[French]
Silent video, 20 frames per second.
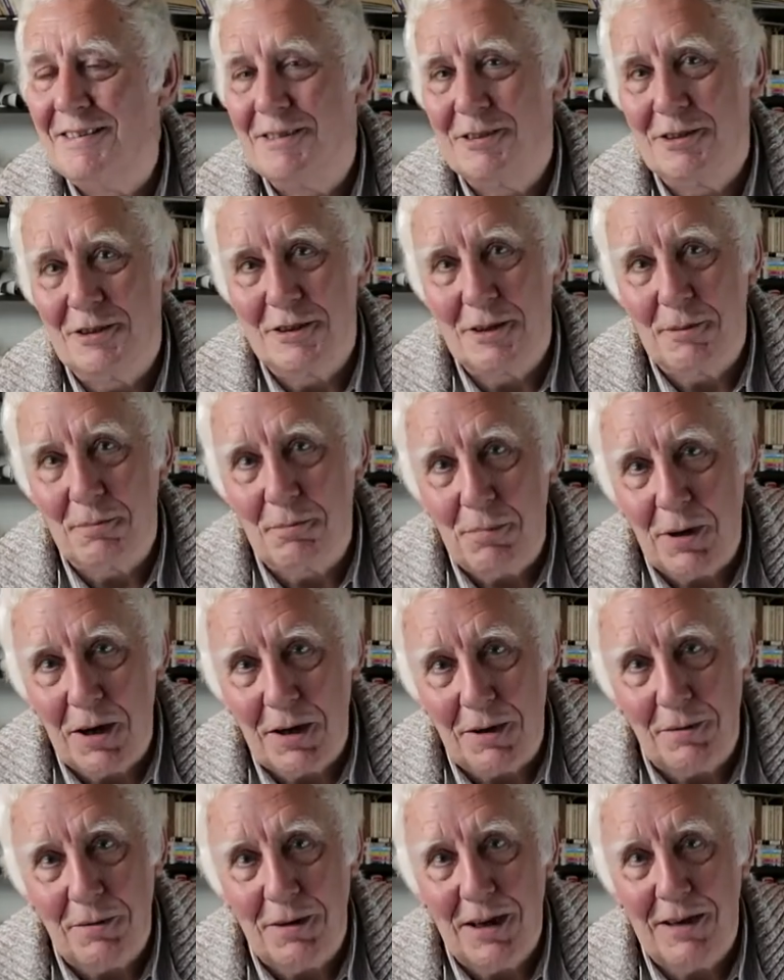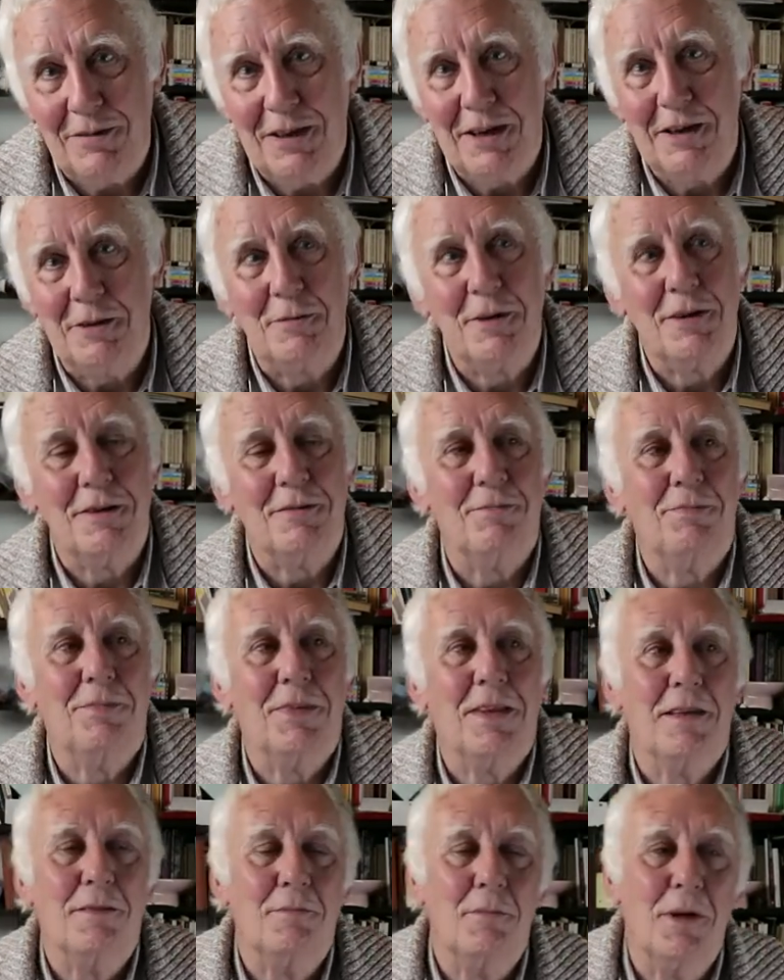J'aime pas, évidemment,
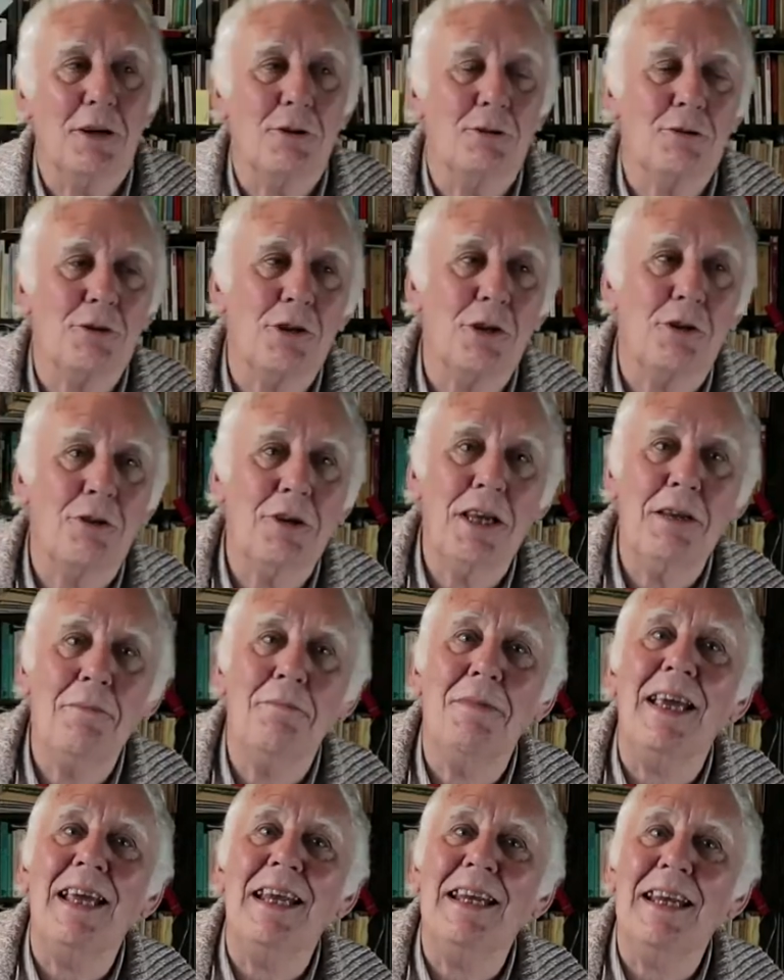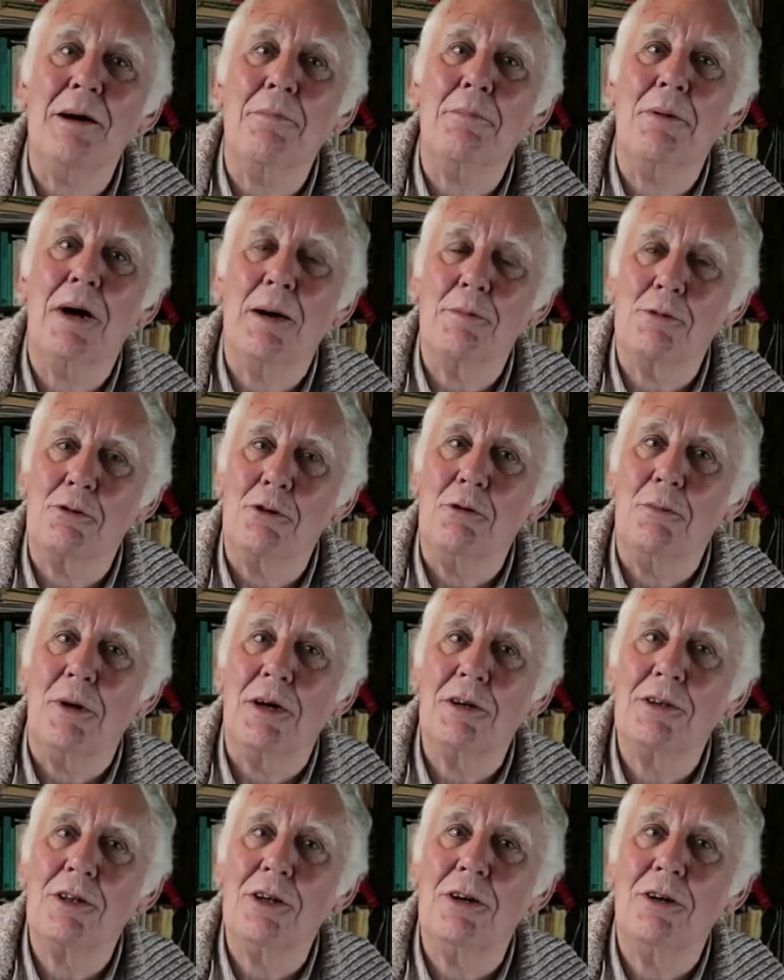Berlusconi, mais il n'a pas
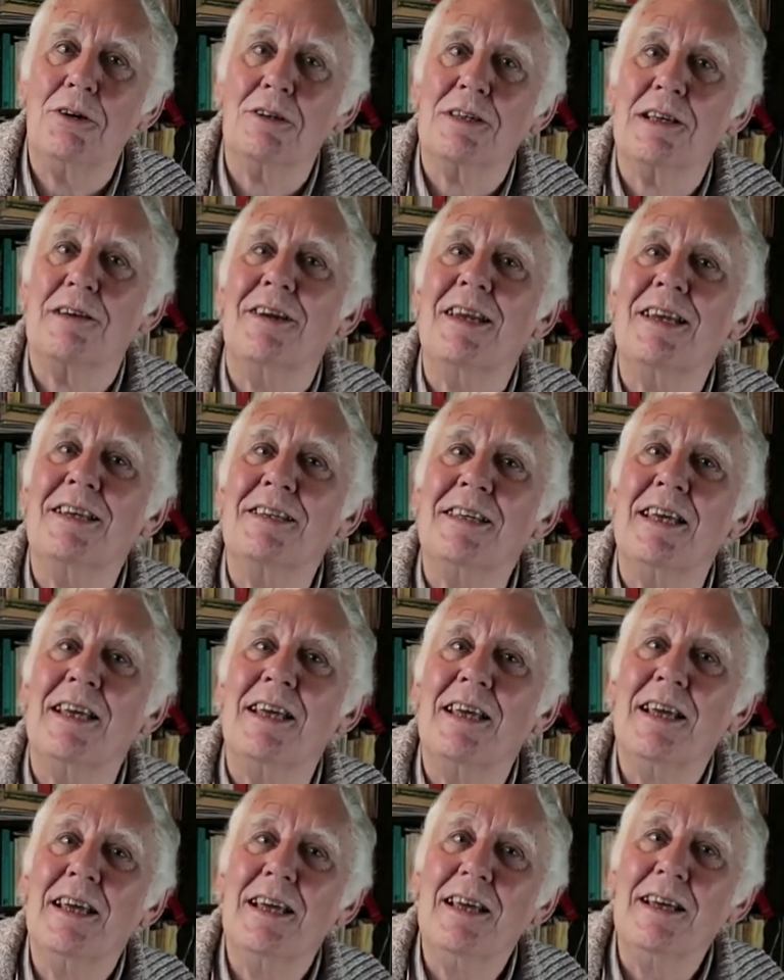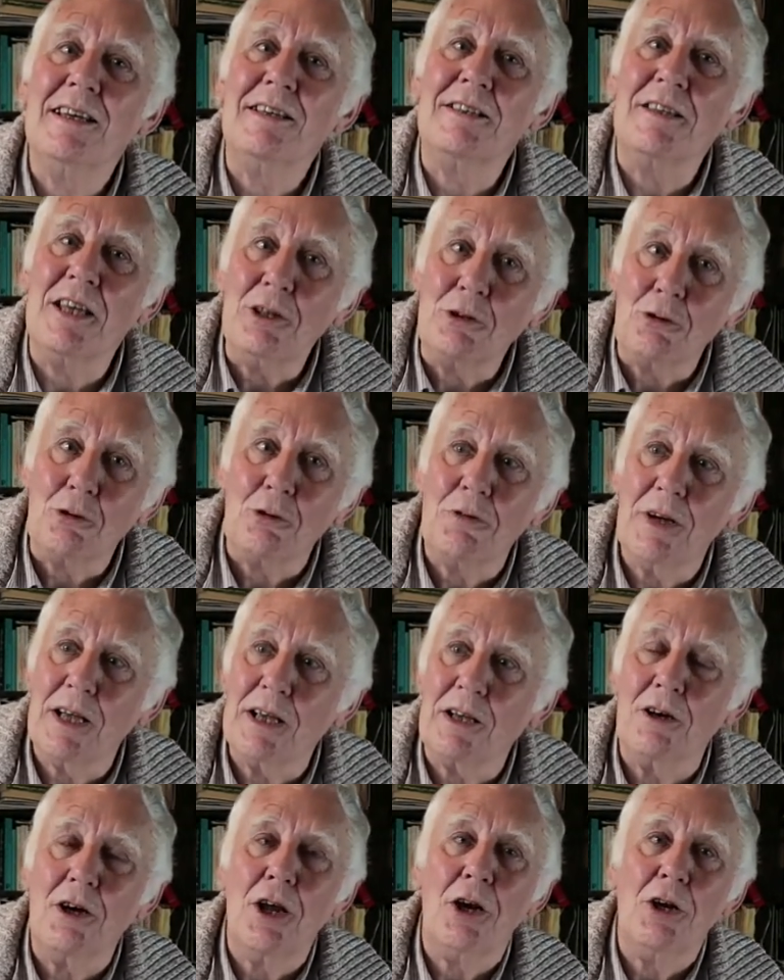absolument tort. Ça veut dire, s'il si, trouvait
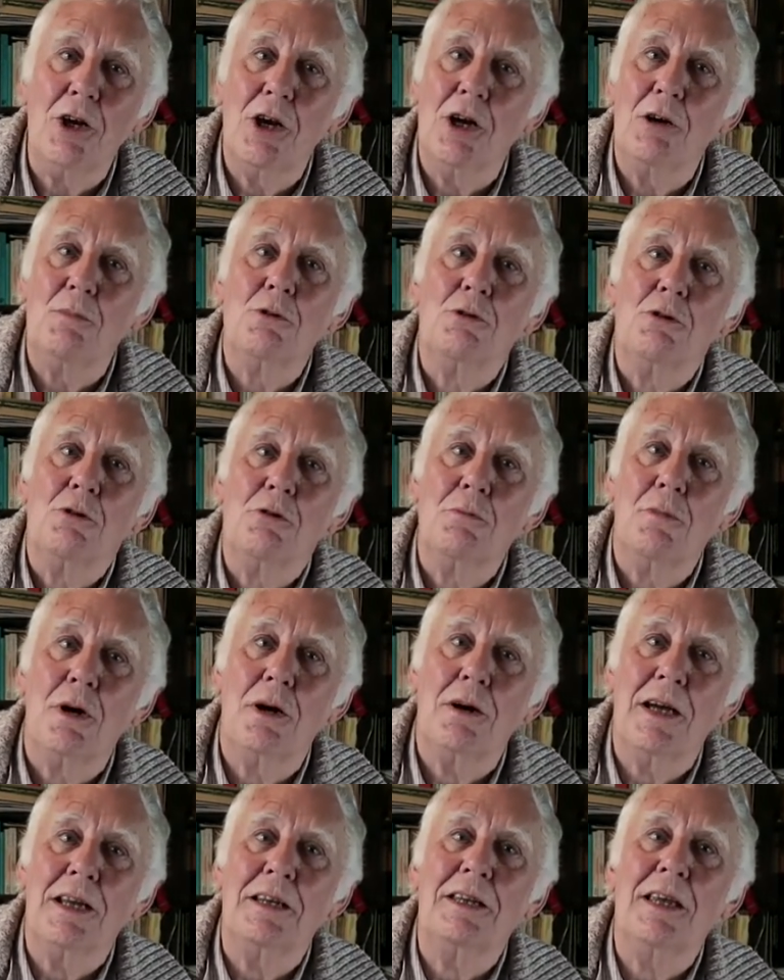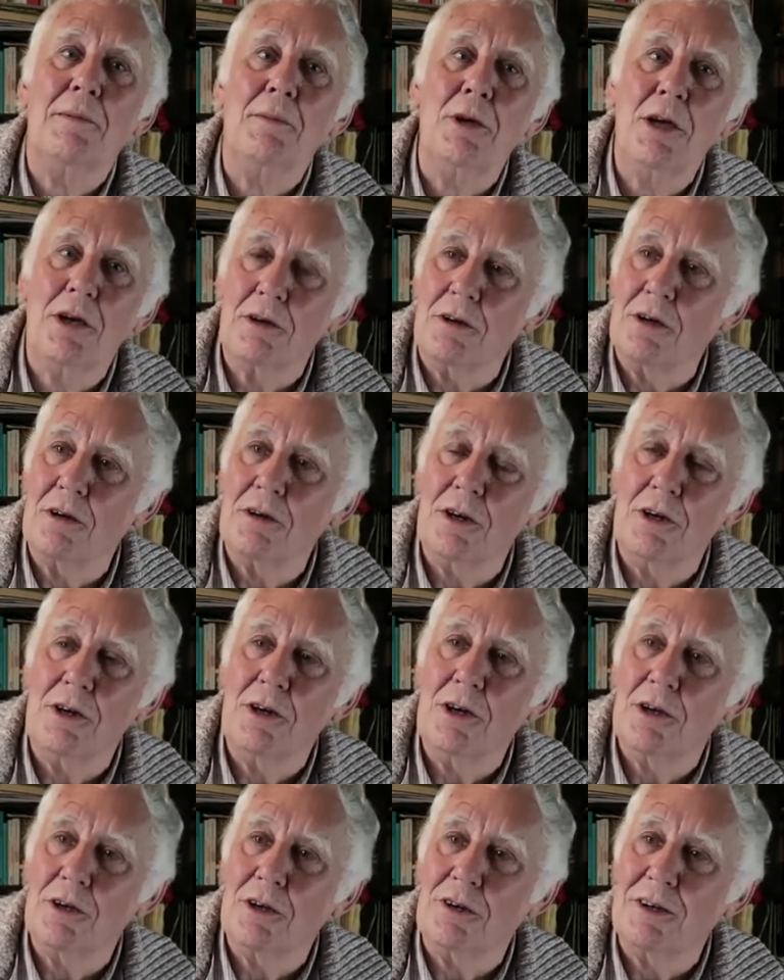que le lieu musulman était mieux que le
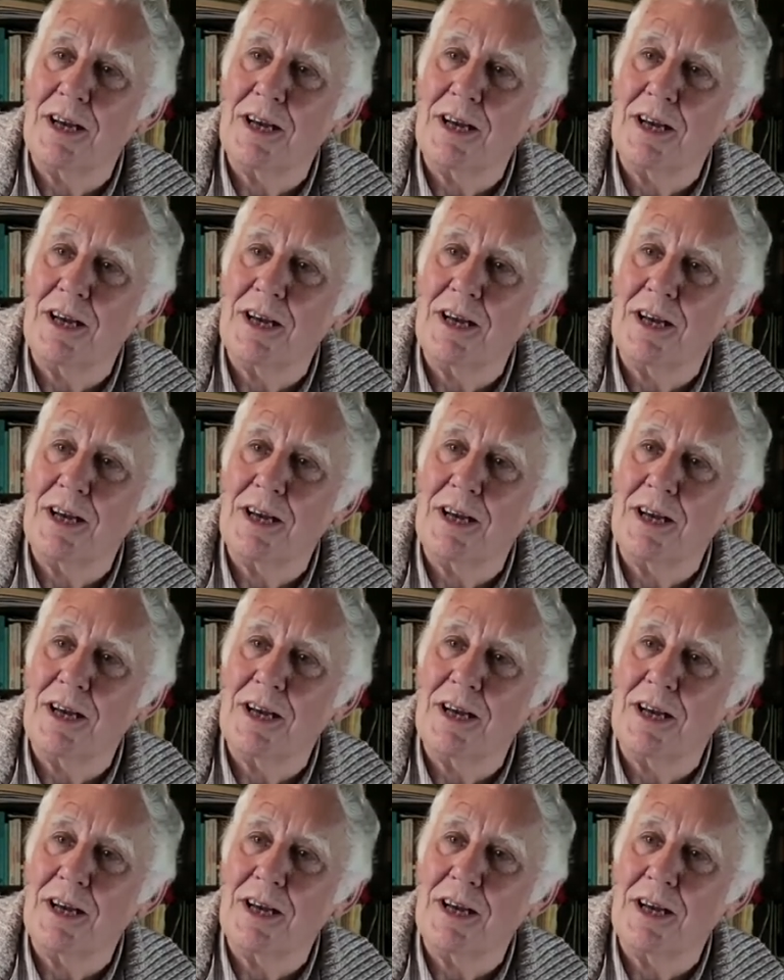lieu